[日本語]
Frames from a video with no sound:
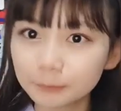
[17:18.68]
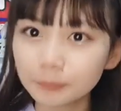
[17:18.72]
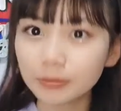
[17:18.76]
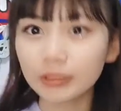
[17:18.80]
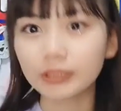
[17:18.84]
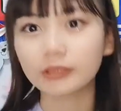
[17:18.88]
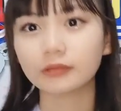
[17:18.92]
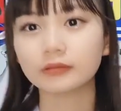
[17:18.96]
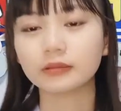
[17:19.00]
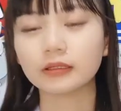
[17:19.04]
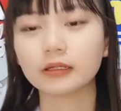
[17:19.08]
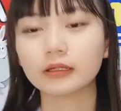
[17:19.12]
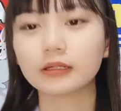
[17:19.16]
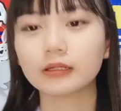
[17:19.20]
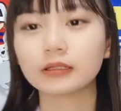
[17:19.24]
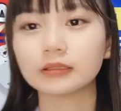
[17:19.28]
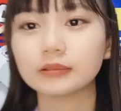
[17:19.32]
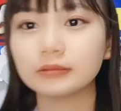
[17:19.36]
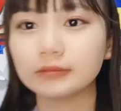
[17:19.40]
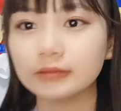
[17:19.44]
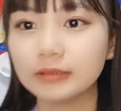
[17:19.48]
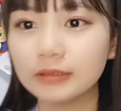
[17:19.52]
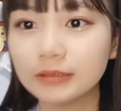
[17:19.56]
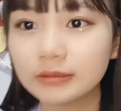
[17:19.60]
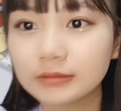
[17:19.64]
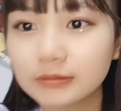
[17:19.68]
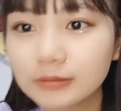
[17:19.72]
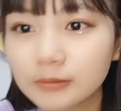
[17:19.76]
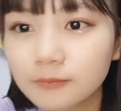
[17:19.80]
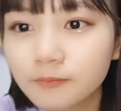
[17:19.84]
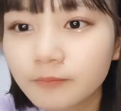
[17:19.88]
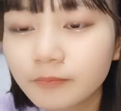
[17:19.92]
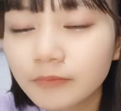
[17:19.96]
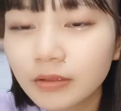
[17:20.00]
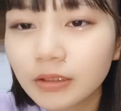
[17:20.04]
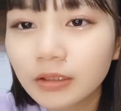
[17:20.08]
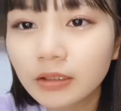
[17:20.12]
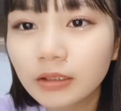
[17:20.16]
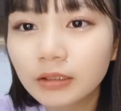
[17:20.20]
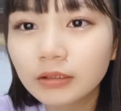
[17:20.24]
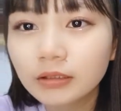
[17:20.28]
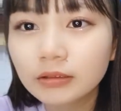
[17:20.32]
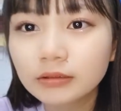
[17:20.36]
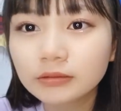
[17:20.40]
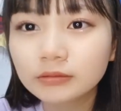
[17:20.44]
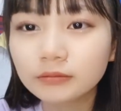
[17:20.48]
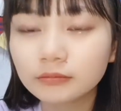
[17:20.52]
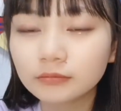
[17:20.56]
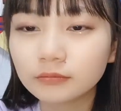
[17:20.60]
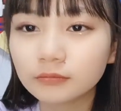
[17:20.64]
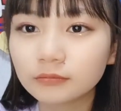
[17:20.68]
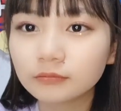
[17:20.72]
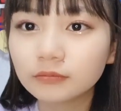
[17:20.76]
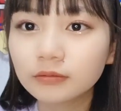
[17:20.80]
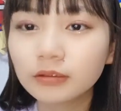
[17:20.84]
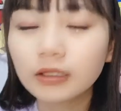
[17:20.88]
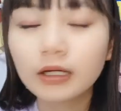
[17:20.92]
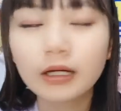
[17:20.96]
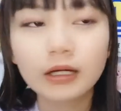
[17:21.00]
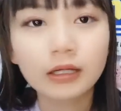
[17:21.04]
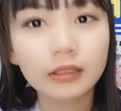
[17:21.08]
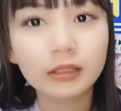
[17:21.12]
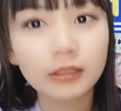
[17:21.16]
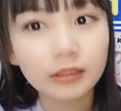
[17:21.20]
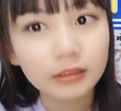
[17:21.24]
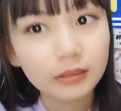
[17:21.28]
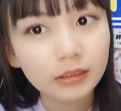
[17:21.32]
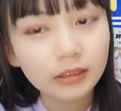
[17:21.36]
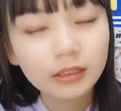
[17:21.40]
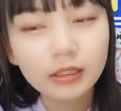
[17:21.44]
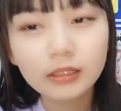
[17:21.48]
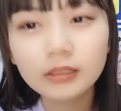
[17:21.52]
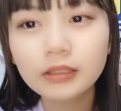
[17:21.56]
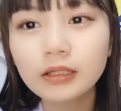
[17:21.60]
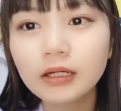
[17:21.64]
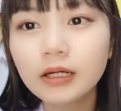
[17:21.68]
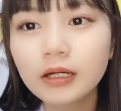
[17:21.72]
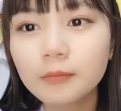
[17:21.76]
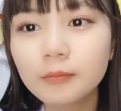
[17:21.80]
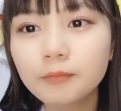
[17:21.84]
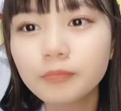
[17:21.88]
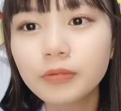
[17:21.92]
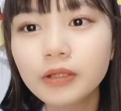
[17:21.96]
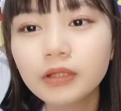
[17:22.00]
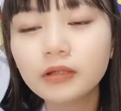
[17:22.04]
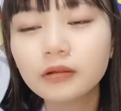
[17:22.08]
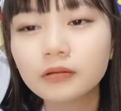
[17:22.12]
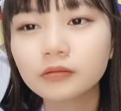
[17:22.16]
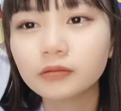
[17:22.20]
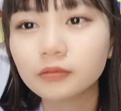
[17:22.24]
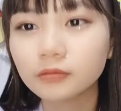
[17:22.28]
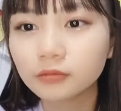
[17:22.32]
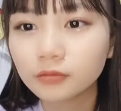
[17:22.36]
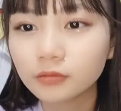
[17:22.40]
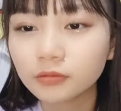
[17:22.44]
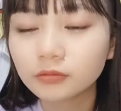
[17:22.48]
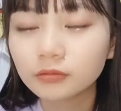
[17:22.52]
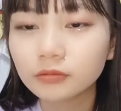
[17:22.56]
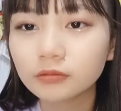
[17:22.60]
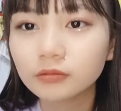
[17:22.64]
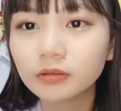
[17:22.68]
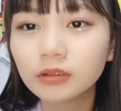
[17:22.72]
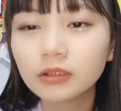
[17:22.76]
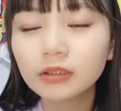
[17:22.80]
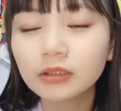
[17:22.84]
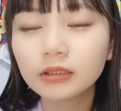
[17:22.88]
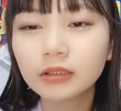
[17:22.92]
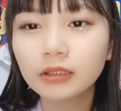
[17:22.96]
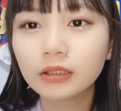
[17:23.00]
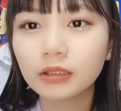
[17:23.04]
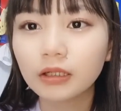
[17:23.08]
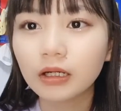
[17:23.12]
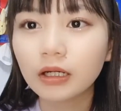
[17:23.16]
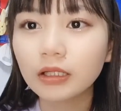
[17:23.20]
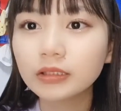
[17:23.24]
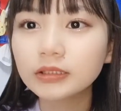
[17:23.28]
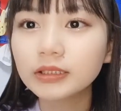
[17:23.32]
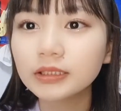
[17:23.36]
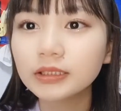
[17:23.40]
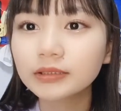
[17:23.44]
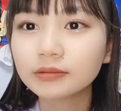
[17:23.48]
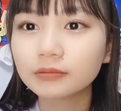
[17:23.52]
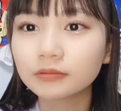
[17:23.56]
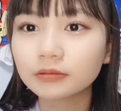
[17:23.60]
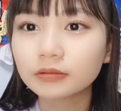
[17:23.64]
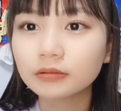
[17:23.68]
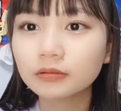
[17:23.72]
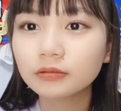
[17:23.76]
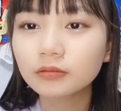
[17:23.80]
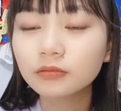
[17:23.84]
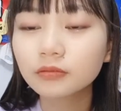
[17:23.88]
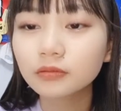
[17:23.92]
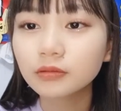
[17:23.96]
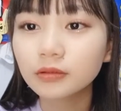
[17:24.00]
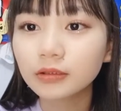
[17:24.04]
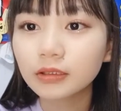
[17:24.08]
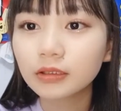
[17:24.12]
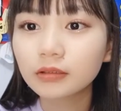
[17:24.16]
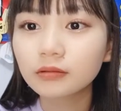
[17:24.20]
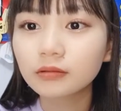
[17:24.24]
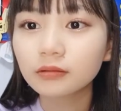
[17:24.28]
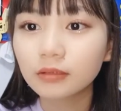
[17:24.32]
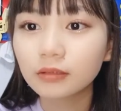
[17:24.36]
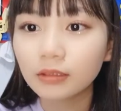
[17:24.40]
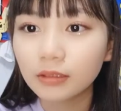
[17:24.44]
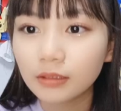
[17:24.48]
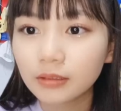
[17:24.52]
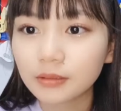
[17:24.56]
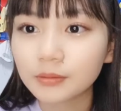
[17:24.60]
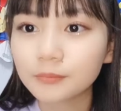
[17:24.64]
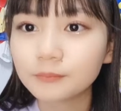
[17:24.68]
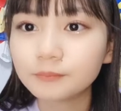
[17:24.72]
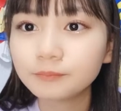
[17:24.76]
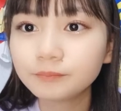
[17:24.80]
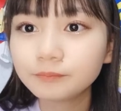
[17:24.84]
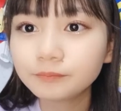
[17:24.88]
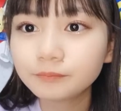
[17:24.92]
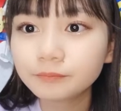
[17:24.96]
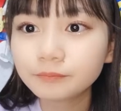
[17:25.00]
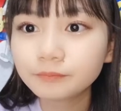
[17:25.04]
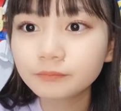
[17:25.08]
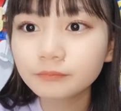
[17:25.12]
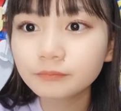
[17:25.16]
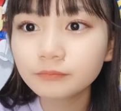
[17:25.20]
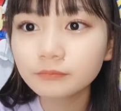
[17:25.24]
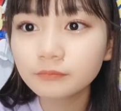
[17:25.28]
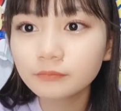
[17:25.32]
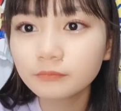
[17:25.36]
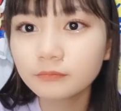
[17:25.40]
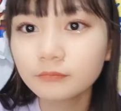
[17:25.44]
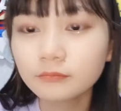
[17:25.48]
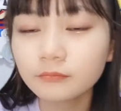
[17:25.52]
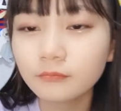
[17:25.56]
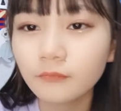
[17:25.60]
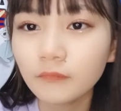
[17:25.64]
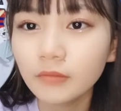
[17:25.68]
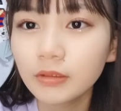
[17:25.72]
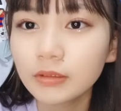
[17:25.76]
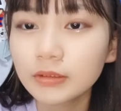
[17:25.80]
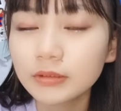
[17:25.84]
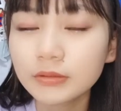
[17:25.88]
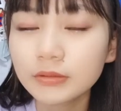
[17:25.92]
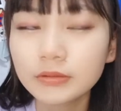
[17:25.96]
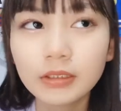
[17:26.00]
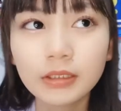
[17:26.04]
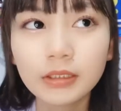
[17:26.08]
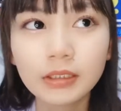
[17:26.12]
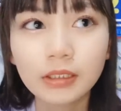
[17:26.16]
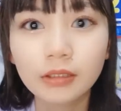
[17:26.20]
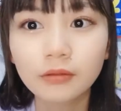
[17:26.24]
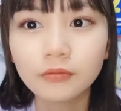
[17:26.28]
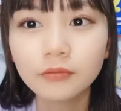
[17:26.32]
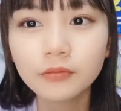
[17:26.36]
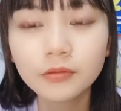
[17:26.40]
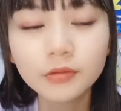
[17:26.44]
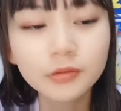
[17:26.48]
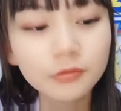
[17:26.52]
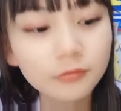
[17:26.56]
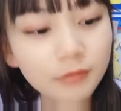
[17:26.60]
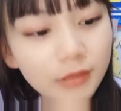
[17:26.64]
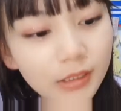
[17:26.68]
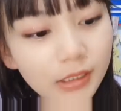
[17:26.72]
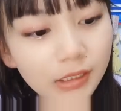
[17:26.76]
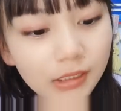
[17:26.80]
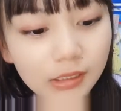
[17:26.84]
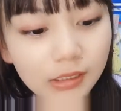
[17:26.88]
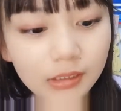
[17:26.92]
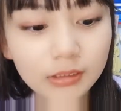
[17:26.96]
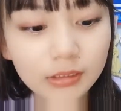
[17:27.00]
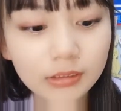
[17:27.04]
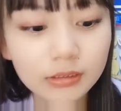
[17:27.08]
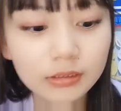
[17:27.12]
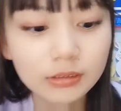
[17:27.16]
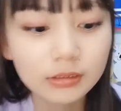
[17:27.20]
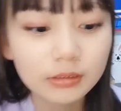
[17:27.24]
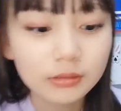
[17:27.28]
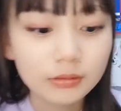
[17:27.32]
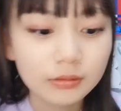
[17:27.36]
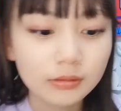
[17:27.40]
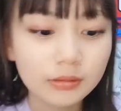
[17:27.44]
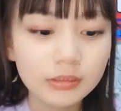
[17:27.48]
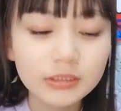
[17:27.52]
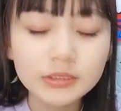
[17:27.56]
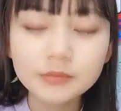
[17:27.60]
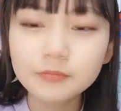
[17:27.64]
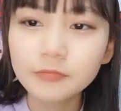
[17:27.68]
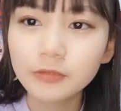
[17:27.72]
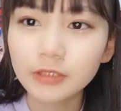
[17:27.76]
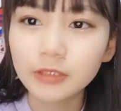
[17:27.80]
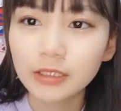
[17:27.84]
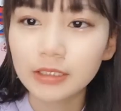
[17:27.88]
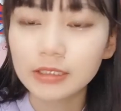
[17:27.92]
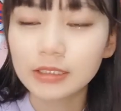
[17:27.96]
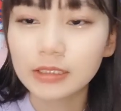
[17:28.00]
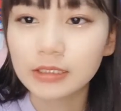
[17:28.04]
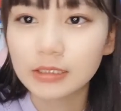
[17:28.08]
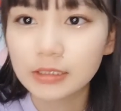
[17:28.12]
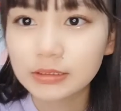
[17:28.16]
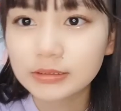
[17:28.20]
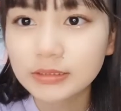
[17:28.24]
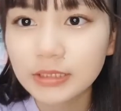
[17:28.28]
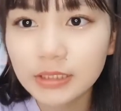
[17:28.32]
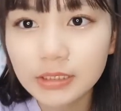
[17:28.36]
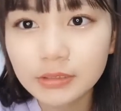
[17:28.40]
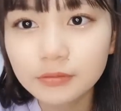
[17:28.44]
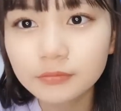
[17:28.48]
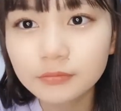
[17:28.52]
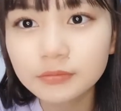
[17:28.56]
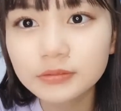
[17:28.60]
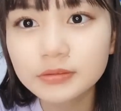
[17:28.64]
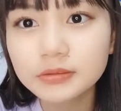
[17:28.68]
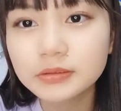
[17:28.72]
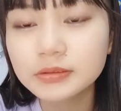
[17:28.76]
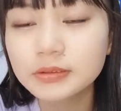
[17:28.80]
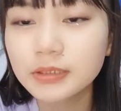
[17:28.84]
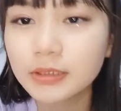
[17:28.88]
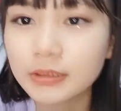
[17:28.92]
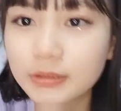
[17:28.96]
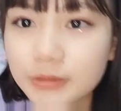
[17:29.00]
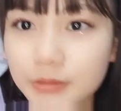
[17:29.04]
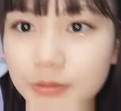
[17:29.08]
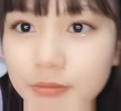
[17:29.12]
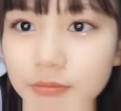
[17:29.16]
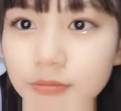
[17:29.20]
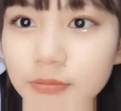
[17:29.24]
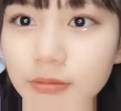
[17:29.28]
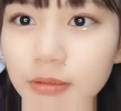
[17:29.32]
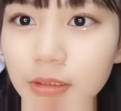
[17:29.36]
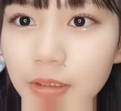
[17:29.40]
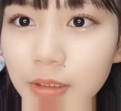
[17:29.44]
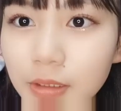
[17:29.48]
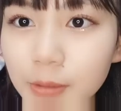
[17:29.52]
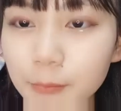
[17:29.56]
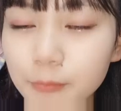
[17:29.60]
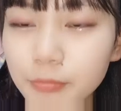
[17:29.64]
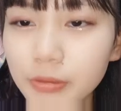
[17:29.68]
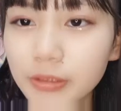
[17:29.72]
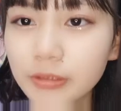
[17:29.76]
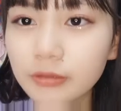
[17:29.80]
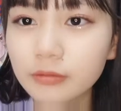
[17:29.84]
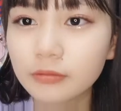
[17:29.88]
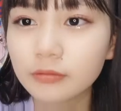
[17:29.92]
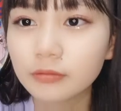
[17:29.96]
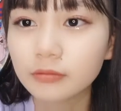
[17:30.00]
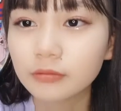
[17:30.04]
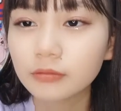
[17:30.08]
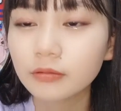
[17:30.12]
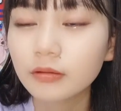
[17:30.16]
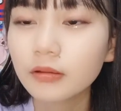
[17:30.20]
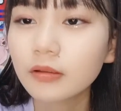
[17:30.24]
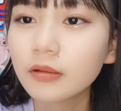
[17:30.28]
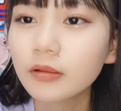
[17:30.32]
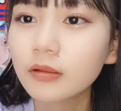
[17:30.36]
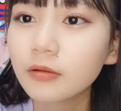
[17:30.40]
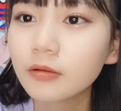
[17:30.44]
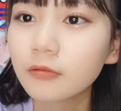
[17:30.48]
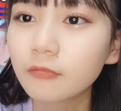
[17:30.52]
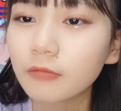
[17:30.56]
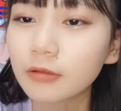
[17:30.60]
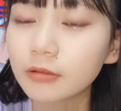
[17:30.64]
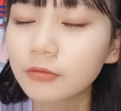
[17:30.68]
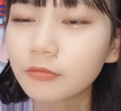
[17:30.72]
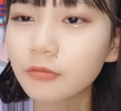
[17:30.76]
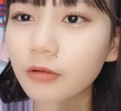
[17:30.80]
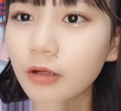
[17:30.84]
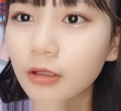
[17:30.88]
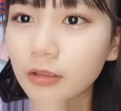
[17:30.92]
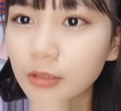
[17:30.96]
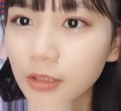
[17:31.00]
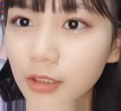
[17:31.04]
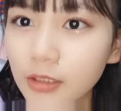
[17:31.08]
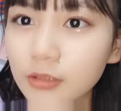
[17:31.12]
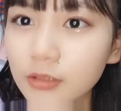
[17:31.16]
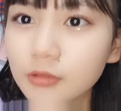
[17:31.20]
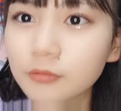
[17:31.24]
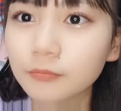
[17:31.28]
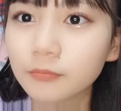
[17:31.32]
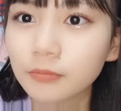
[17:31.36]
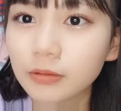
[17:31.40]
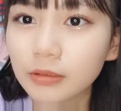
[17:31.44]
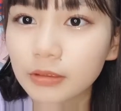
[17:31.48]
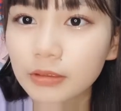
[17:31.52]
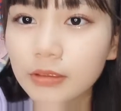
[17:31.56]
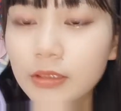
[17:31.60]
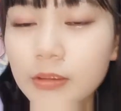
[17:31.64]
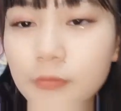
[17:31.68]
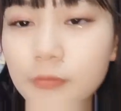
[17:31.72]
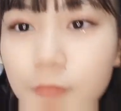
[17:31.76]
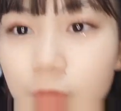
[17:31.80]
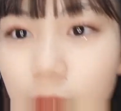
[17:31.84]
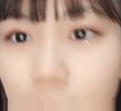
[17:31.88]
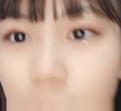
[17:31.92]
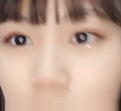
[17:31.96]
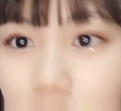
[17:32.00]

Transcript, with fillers: ピンクな感じですそうなんかねなかなかピンクのなんかアイシャドウすることなくてそうなんか本当はいつもだったらね茶色するんですよなんかピンクはどうかなと思ってでもな